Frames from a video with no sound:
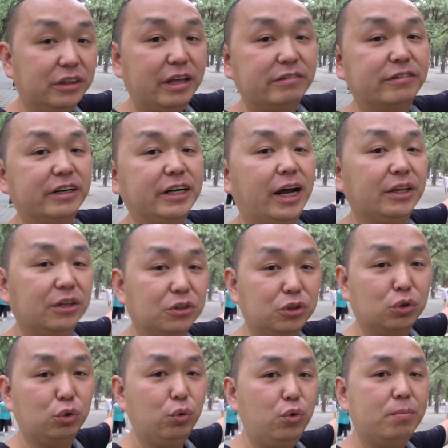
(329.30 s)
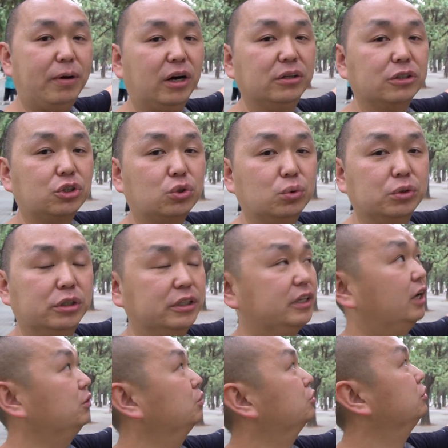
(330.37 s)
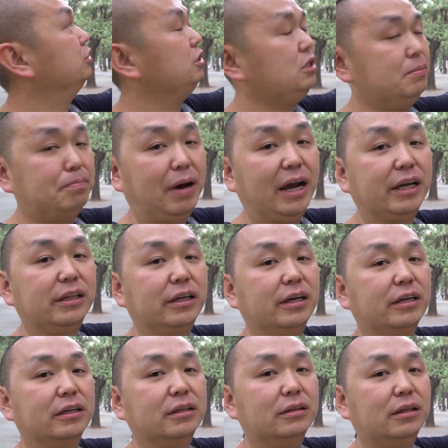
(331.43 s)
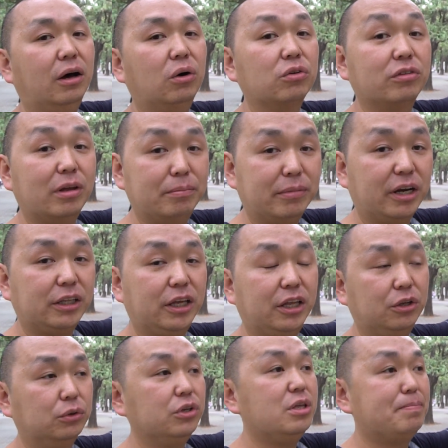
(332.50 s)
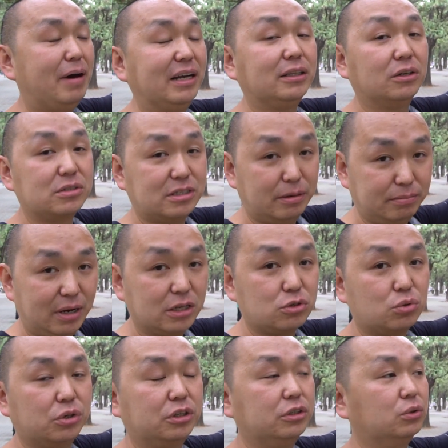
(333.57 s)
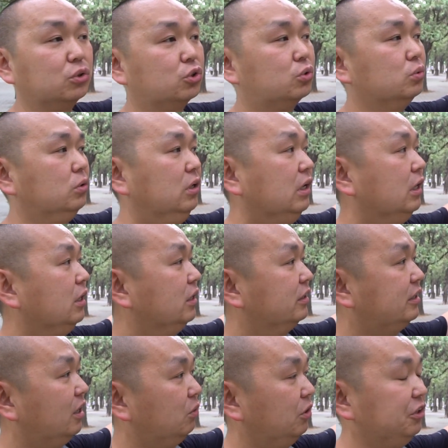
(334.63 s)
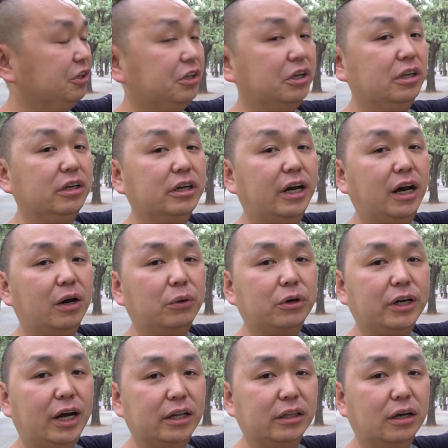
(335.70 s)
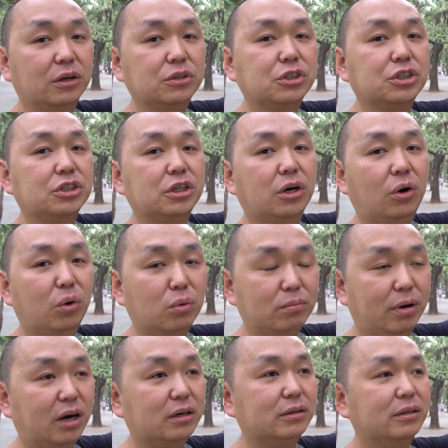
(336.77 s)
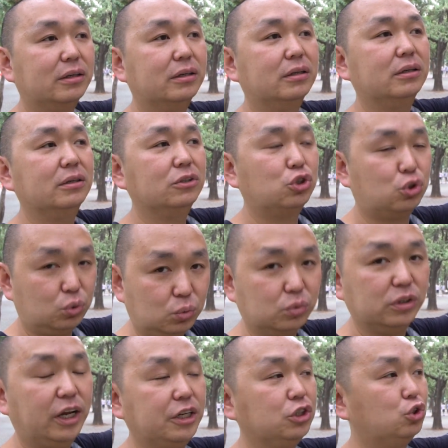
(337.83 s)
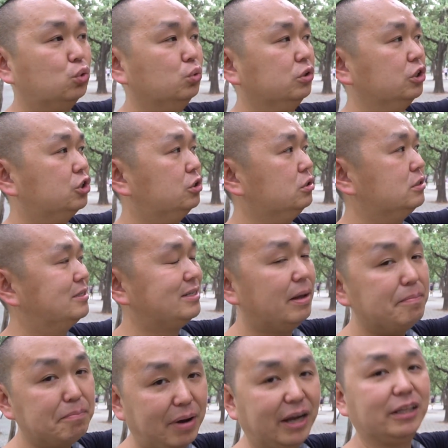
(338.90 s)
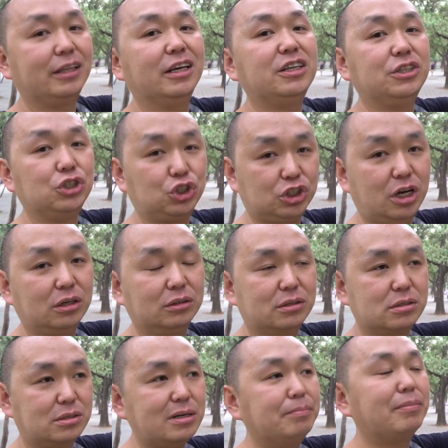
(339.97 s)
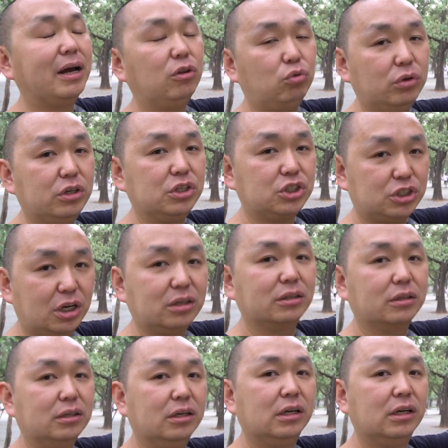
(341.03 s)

但凡看到这种绿牌的树呢，它都是100年到300年，就是100到300岁的这种树。待会儿呢，你应该还会看到一些红牌的树，那些树呢是300年以上的、300岁以上的